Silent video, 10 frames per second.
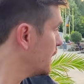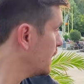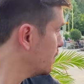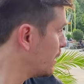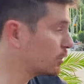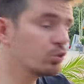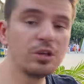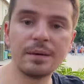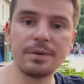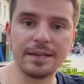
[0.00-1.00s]
E,
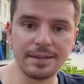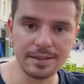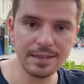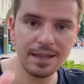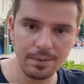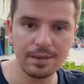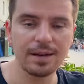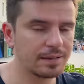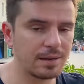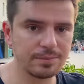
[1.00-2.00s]
Magnolia Meydanı hemen
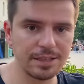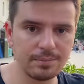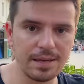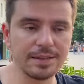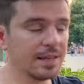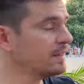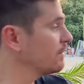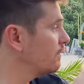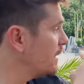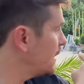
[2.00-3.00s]
arkamdaki meydan
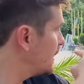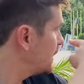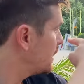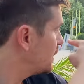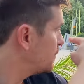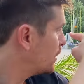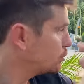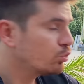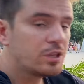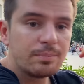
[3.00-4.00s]
ve
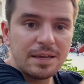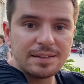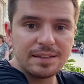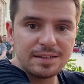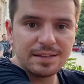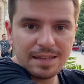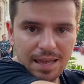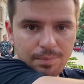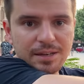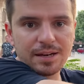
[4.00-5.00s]
Magnolia Meydanı'nın
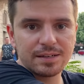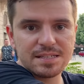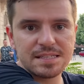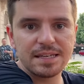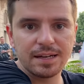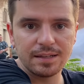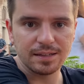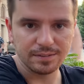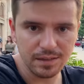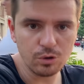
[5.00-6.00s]
hemen arkasına yer alan
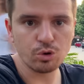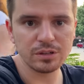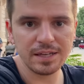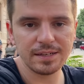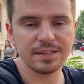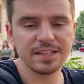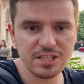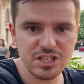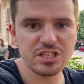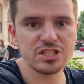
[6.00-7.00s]
Dragor Nehri'ni
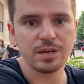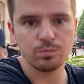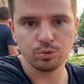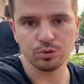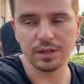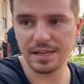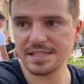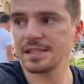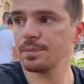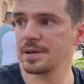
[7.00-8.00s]
geçince bulunan
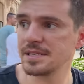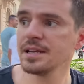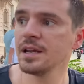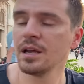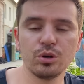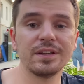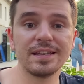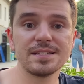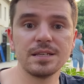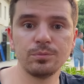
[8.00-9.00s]
eski pazar burada
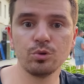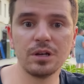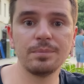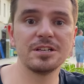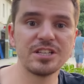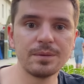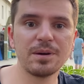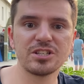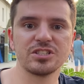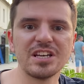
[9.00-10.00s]
gezilip görülebilecek
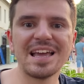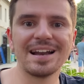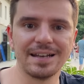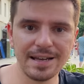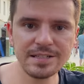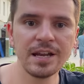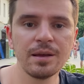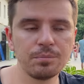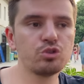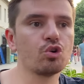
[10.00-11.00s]
başlıca yerler.
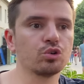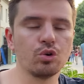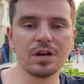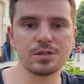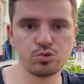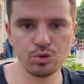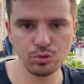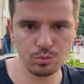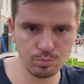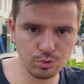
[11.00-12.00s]
Birçok lokasyon
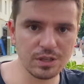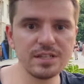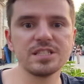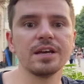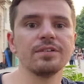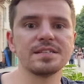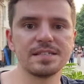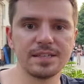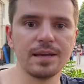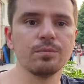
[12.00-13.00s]
bunların
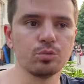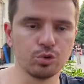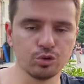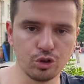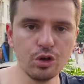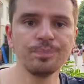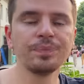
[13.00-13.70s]
çevresinde bulunuyor.